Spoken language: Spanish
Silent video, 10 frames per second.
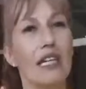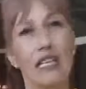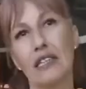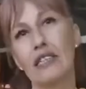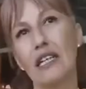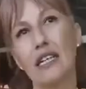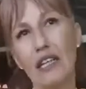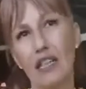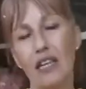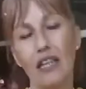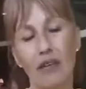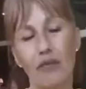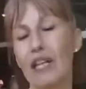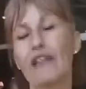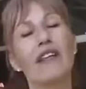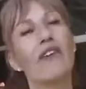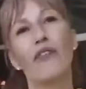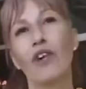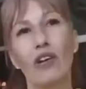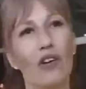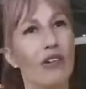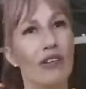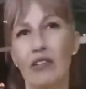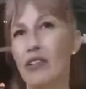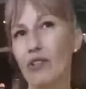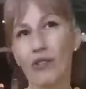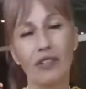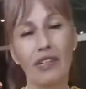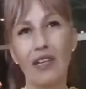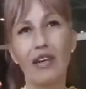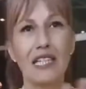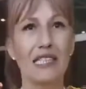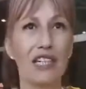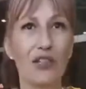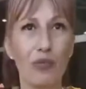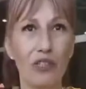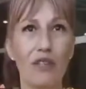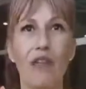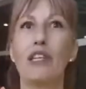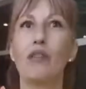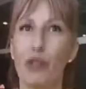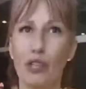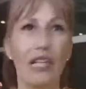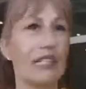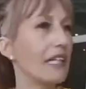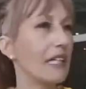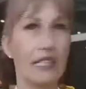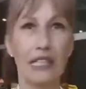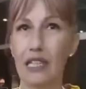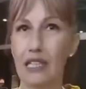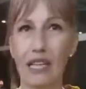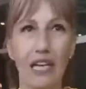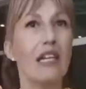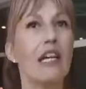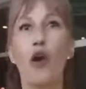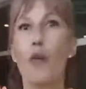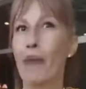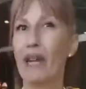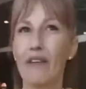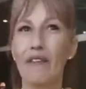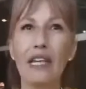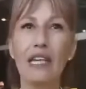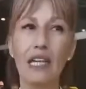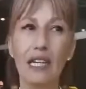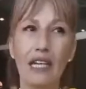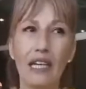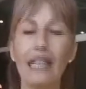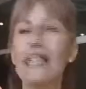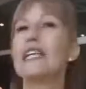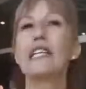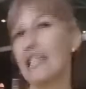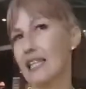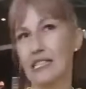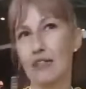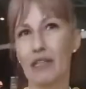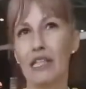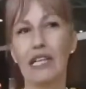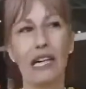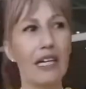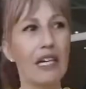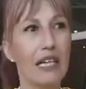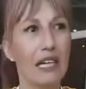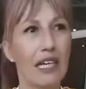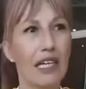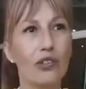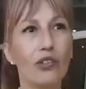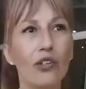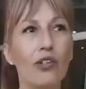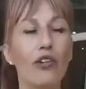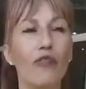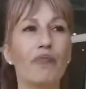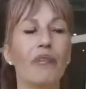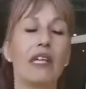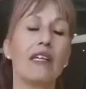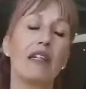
gente prendida a fuego ayer no pudiste venir, pero hoy a la tarde tenés que estar para ver la energía que se maneja. Esto, eh,